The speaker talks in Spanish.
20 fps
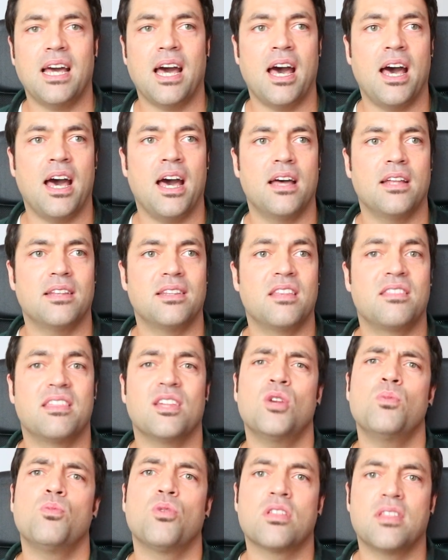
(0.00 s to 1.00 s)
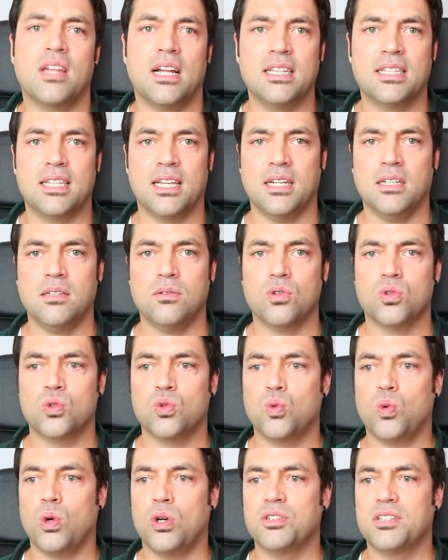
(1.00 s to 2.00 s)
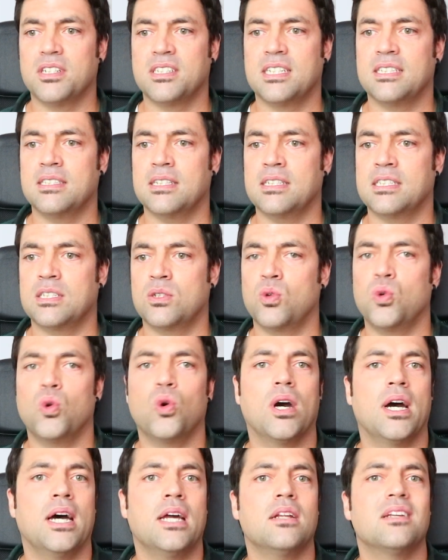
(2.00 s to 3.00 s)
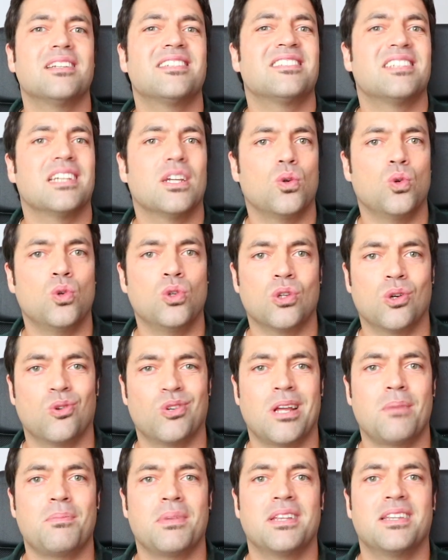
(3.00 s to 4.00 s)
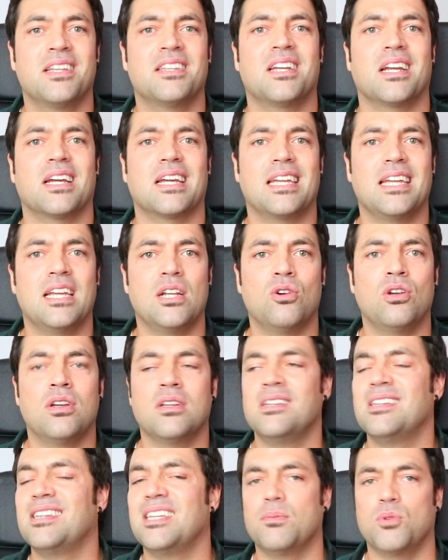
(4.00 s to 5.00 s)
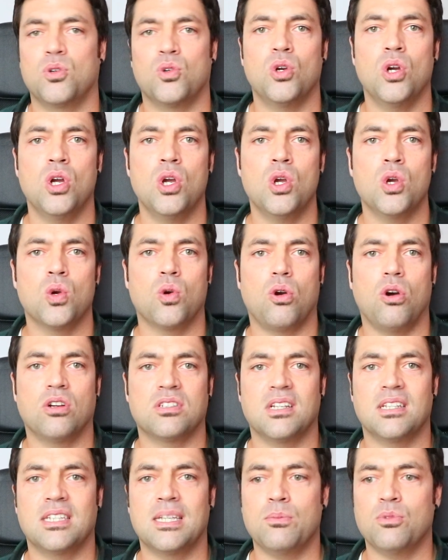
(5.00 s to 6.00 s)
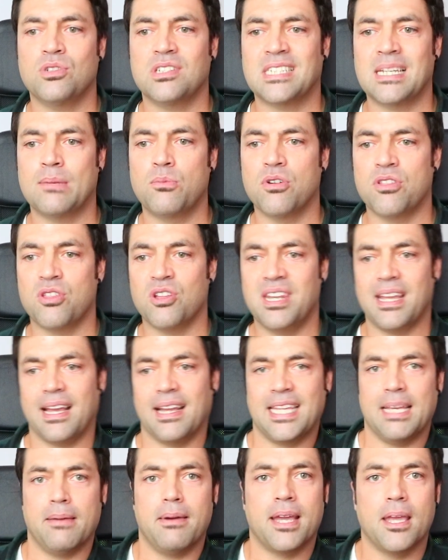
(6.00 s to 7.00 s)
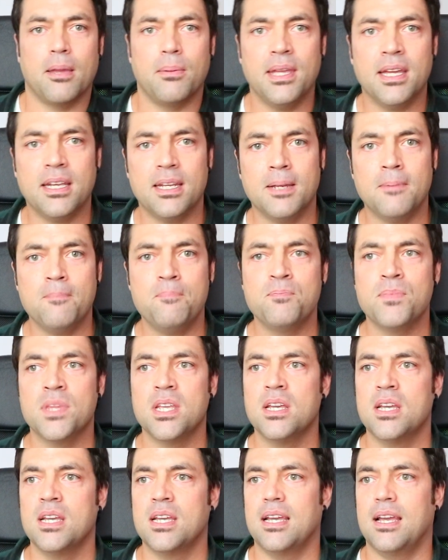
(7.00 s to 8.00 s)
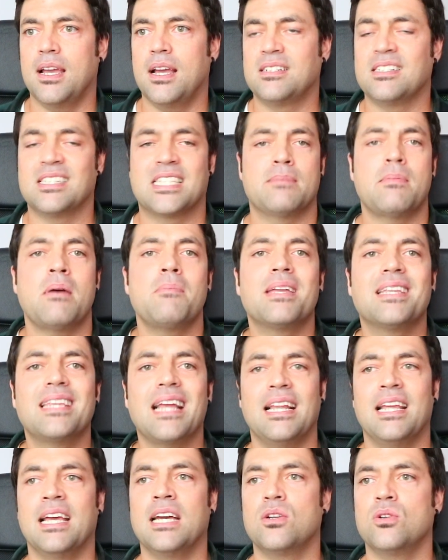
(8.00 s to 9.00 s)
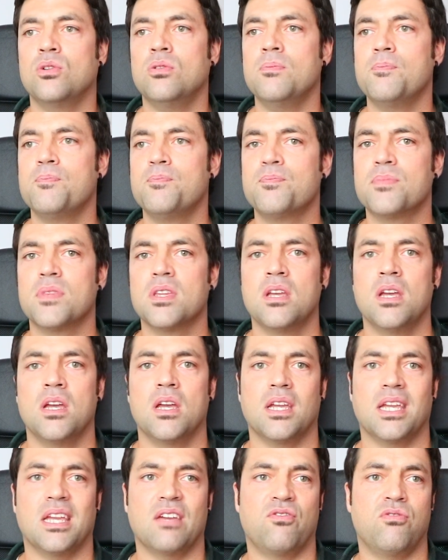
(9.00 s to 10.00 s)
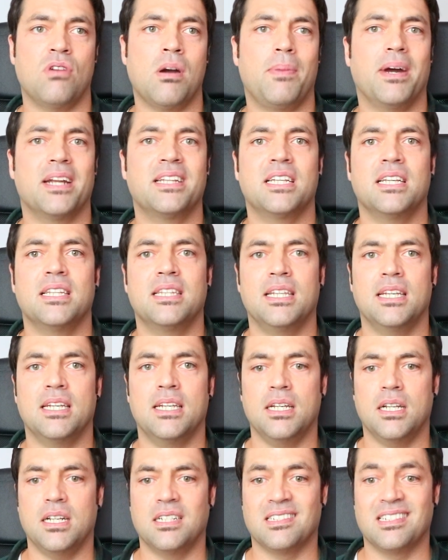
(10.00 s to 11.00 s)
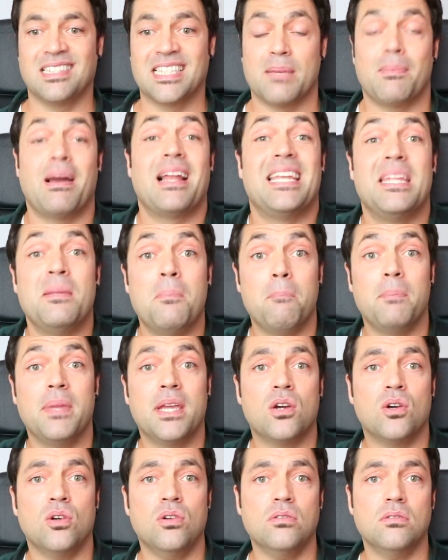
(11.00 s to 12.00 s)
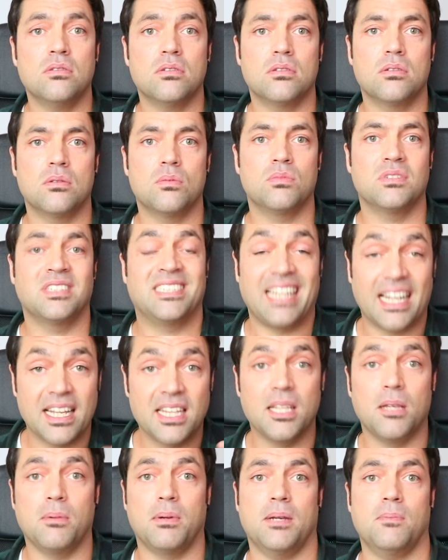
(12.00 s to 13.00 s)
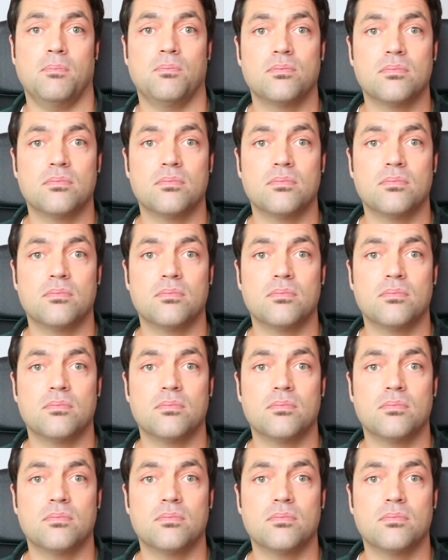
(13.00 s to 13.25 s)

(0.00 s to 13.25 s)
a decirlo en voz alta cuando te sientes en un lugar seguro, en un ambiente tranquilo e íntimo. Cuando sentimos esa emoción negativa que viene, el sistema amigdaliano, que forma parte del sistema límbico, se activa.